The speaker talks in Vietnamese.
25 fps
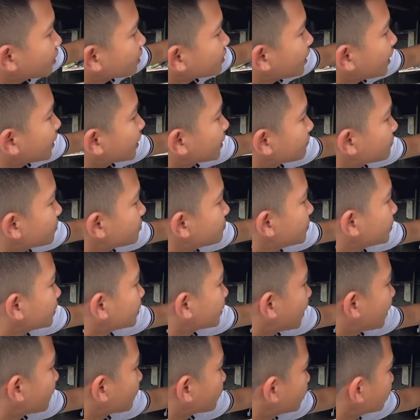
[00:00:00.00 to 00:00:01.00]
tải này bên mình
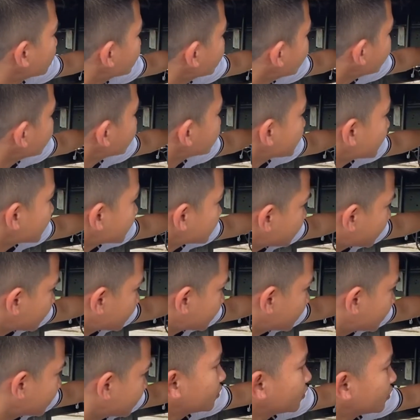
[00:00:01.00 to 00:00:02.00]
làm cũng rất là dày dặn
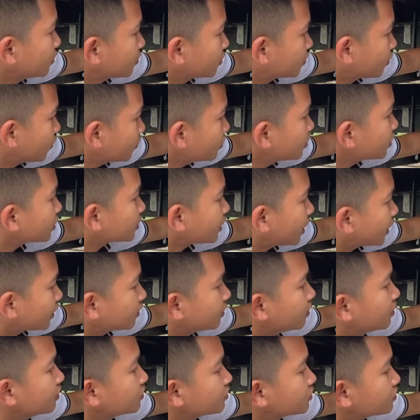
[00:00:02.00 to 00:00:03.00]
này nó được đặt
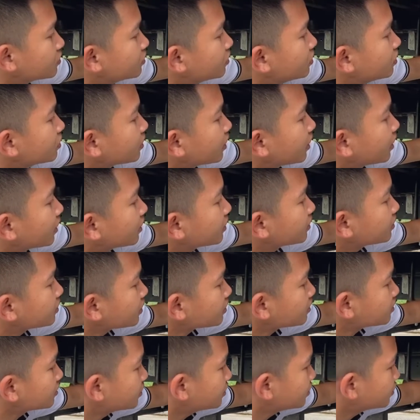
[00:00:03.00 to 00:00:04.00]
ở giữa cái
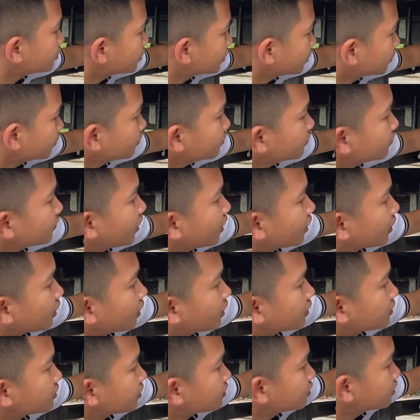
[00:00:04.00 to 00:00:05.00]
sắt xi chính và
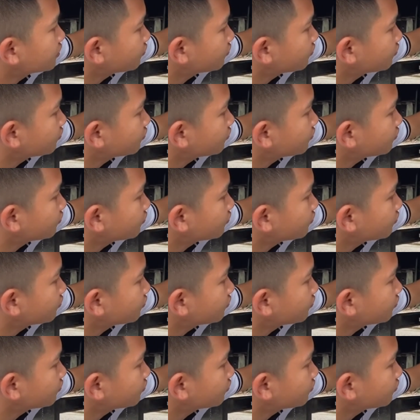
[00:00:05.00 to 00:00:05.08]
cái sắt xi